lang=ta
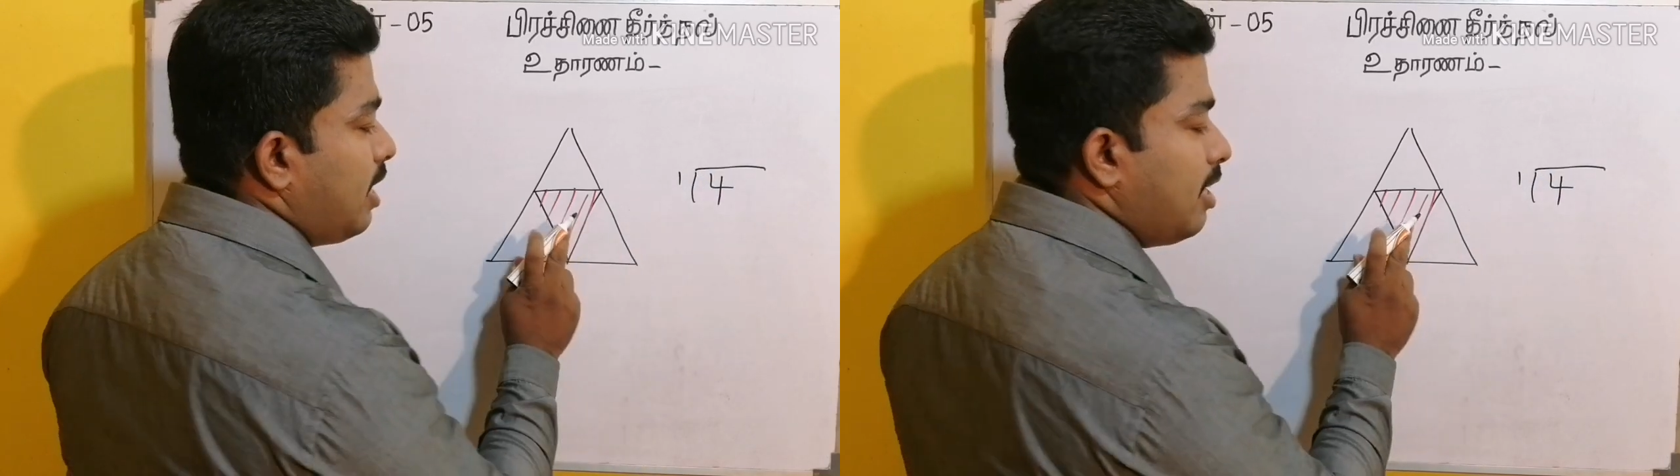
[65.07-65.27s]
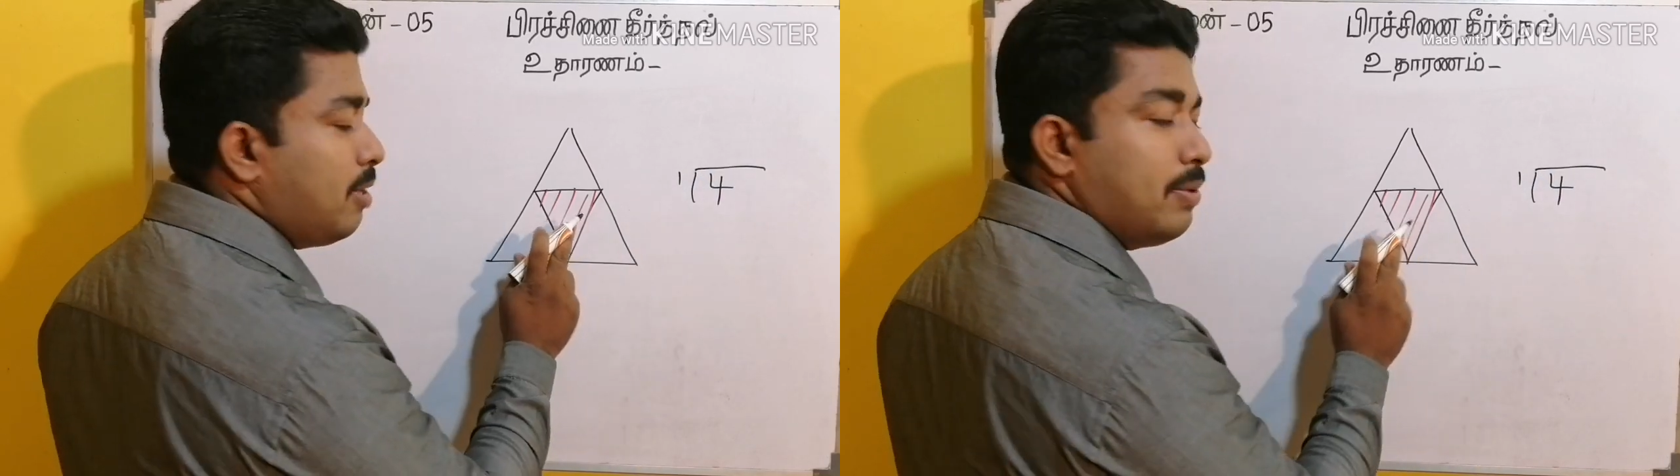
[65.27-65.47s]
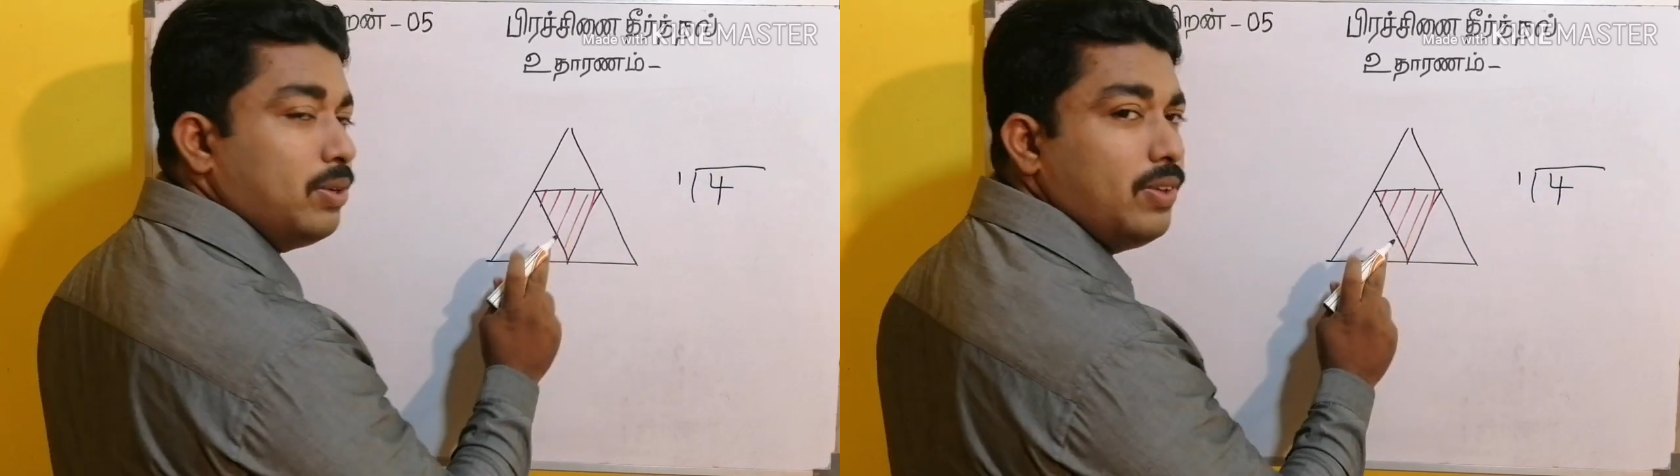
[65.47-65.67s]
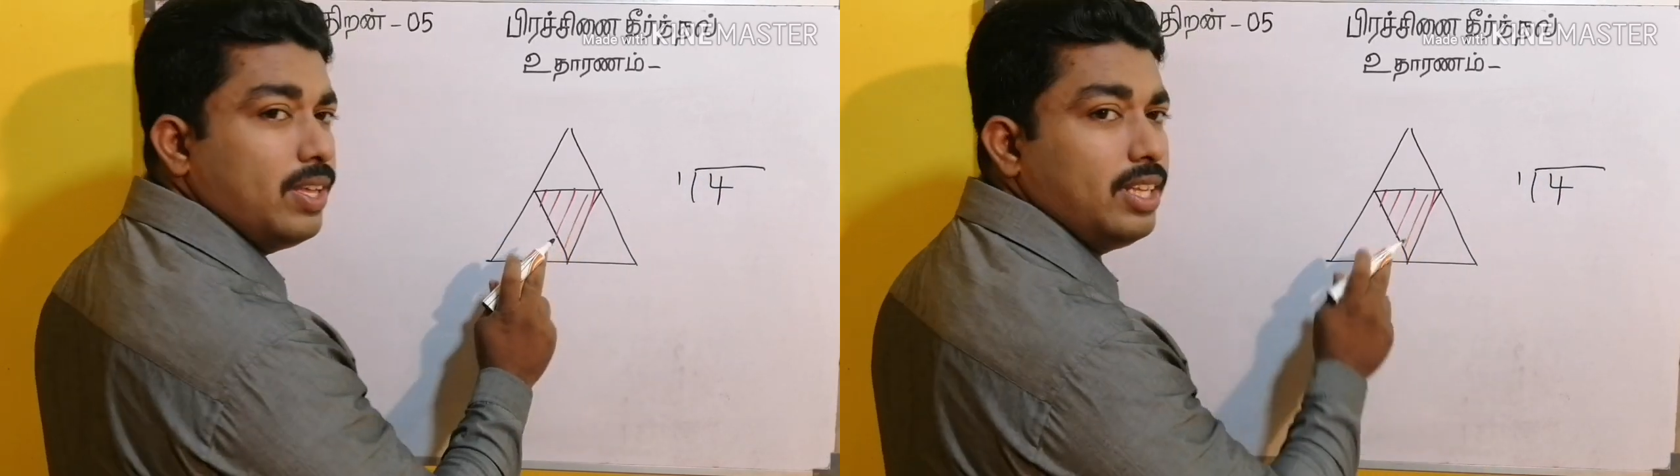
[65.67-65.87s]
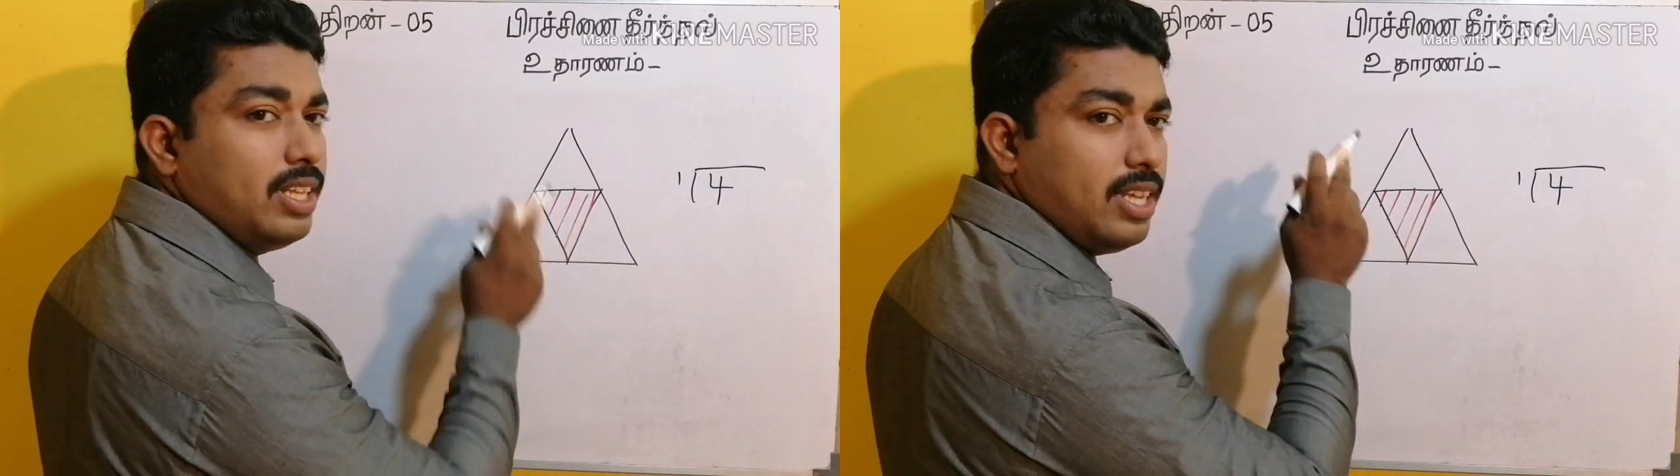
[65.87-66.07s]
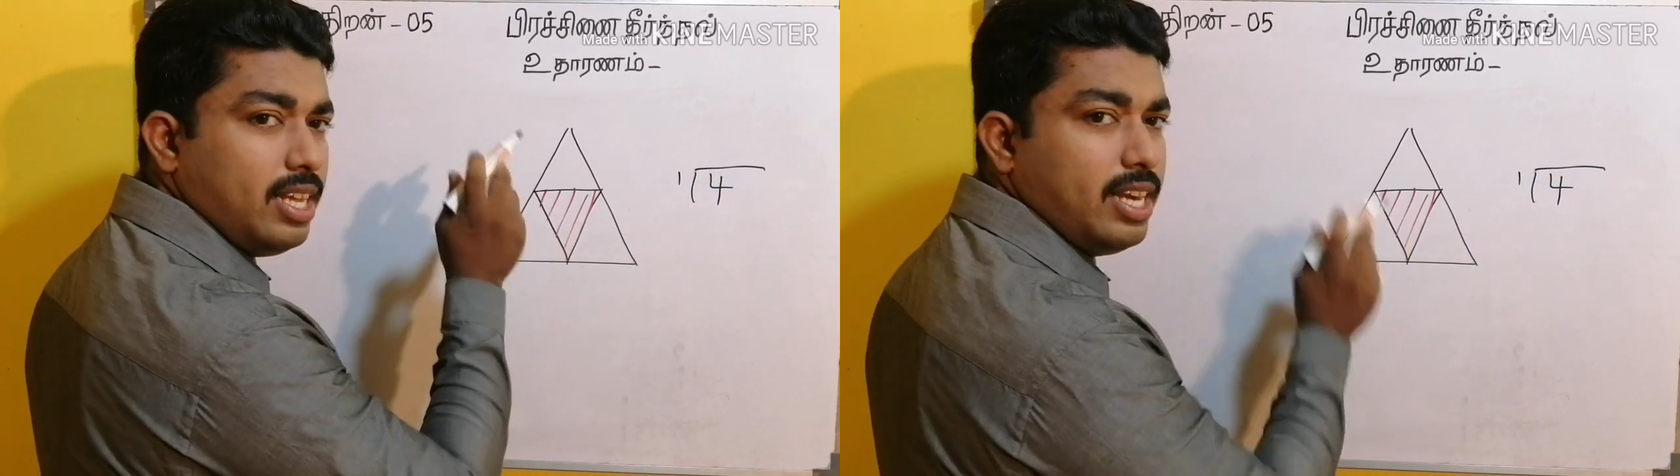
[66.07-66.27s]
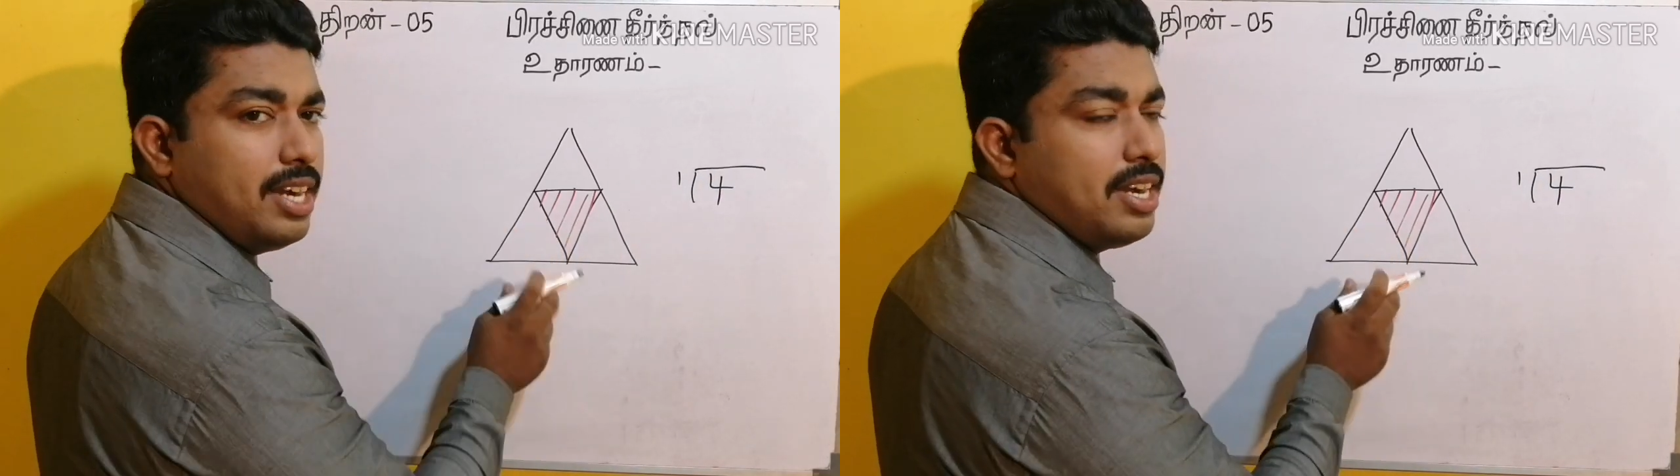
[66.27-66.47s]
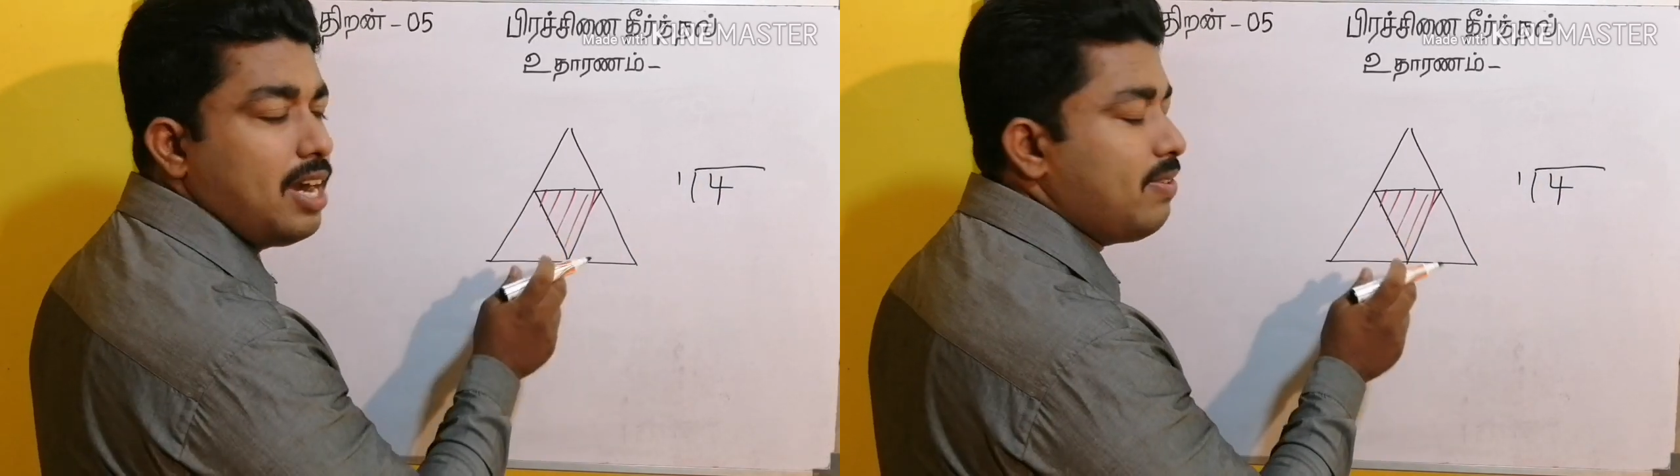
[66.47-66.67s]
இரண்டு பகுதி வந்திருந்தால்
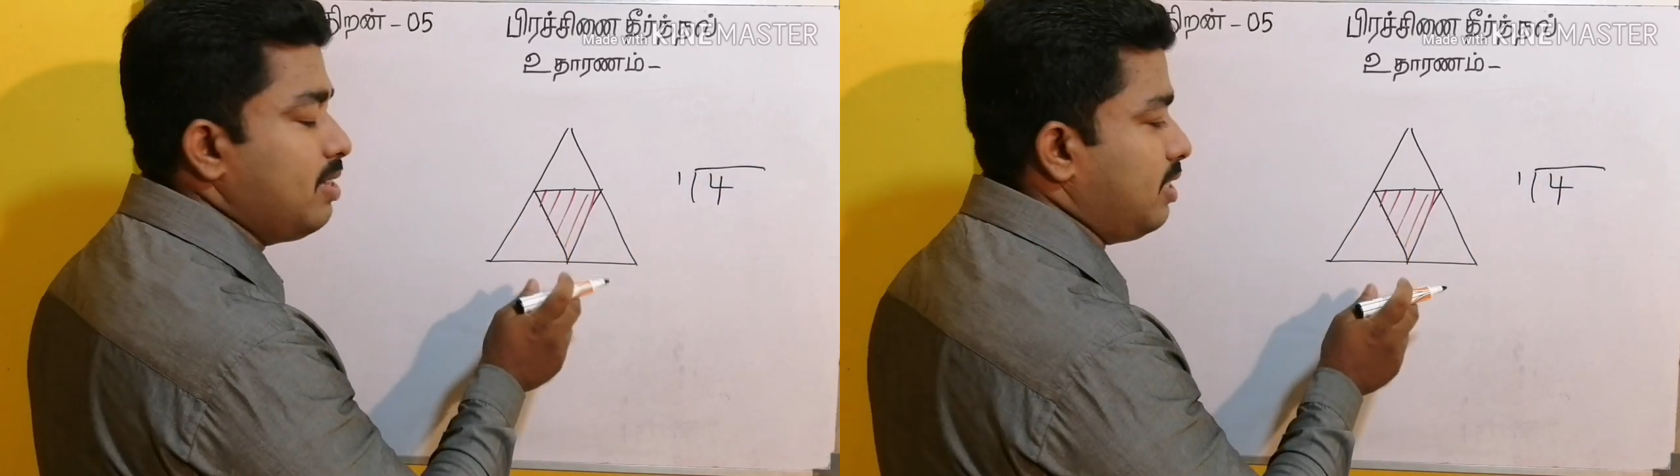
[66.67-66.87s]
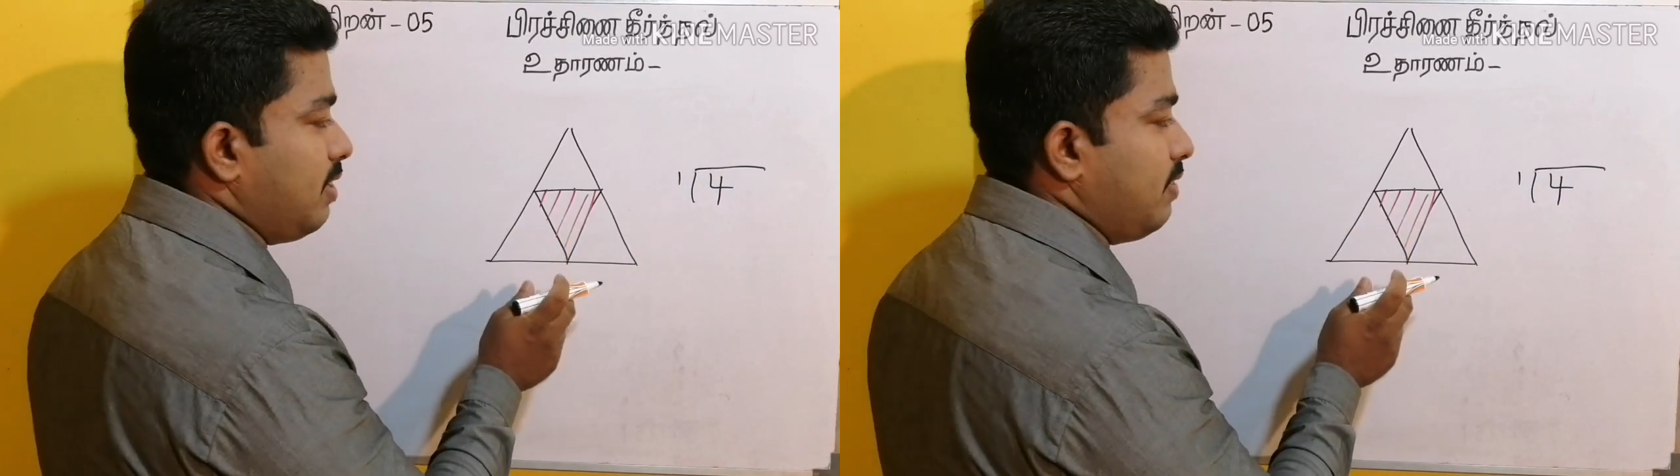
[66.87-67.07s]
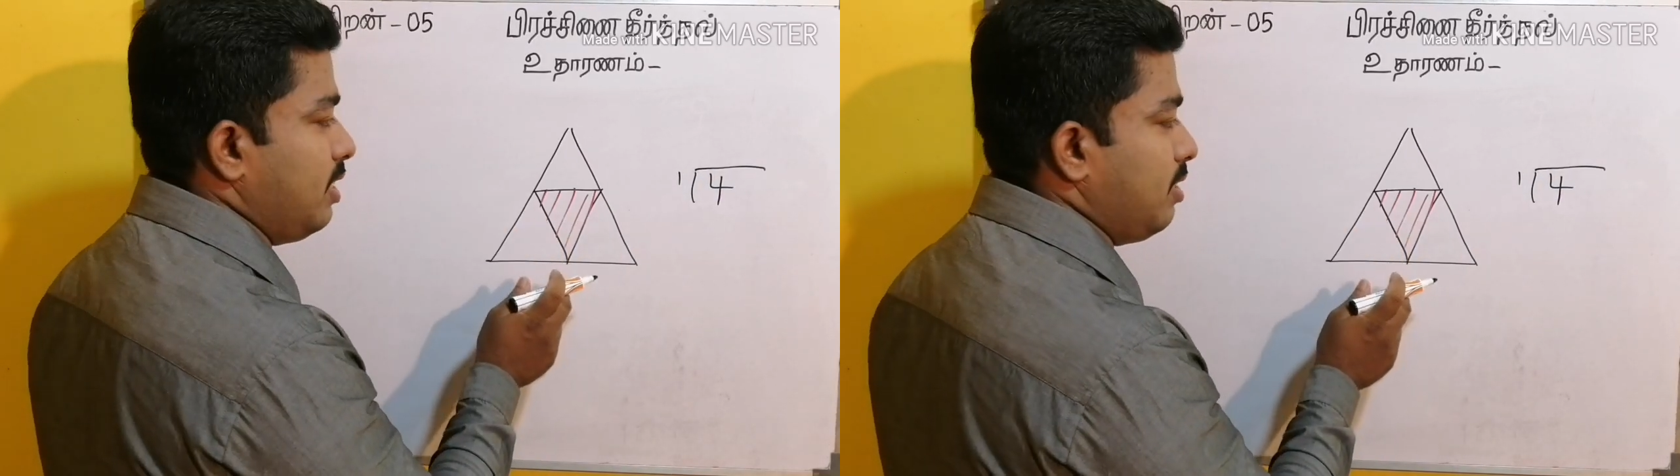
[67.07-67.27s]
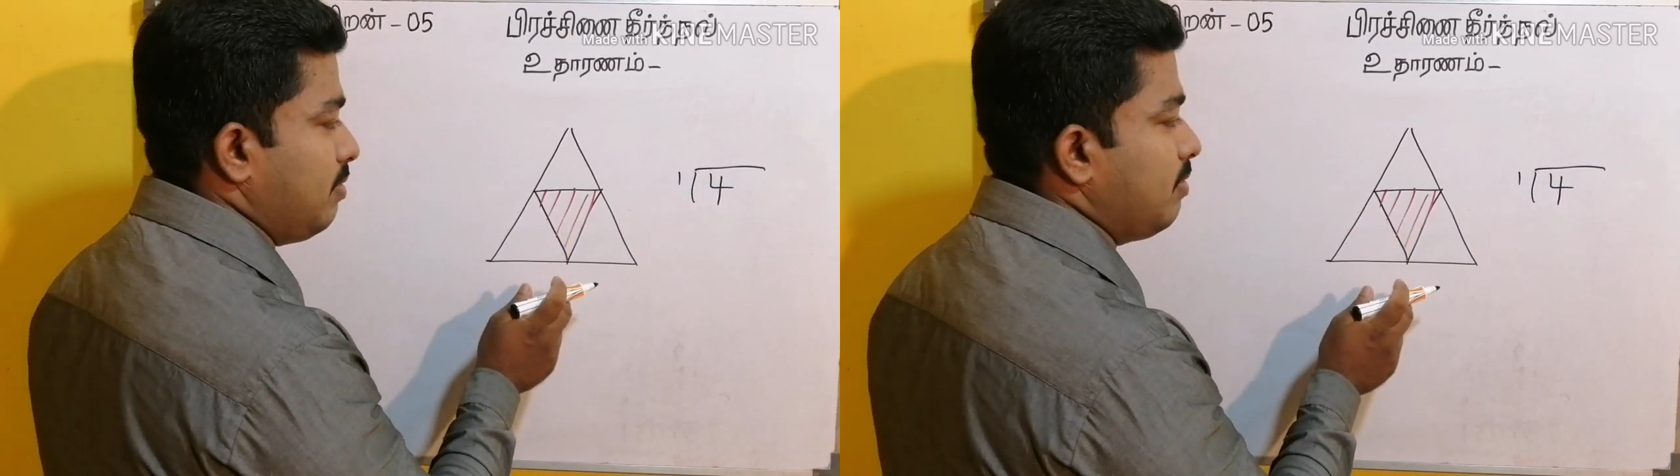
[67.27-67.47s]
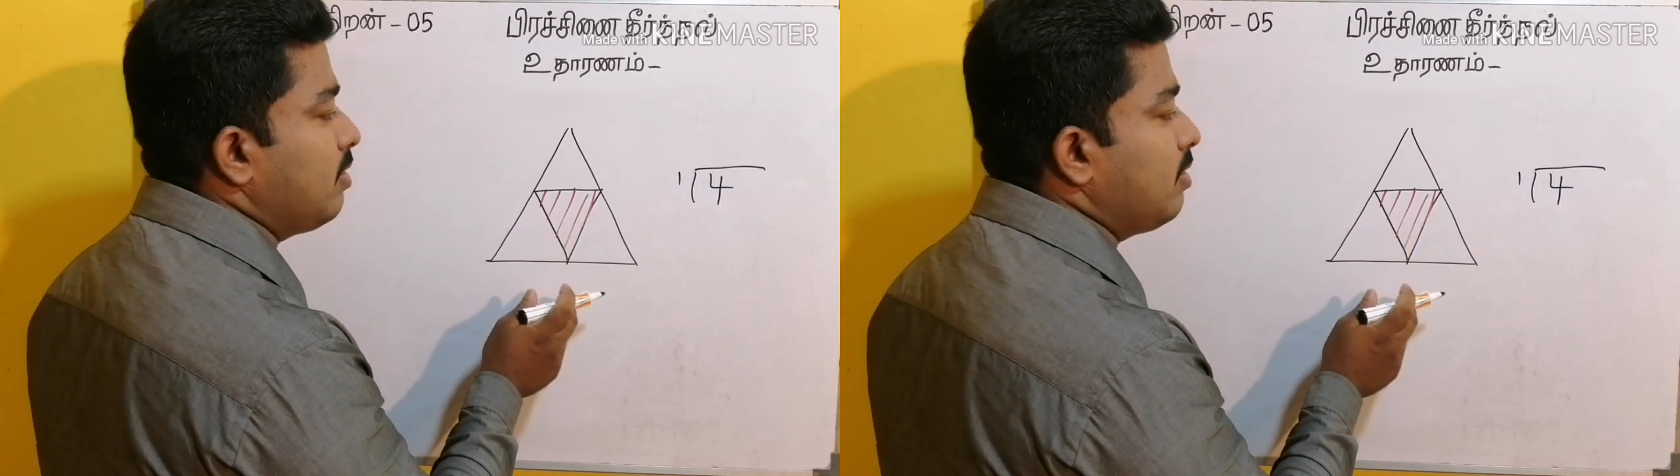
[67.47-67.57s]
இரண்டால் வகுக்க வேண்டும்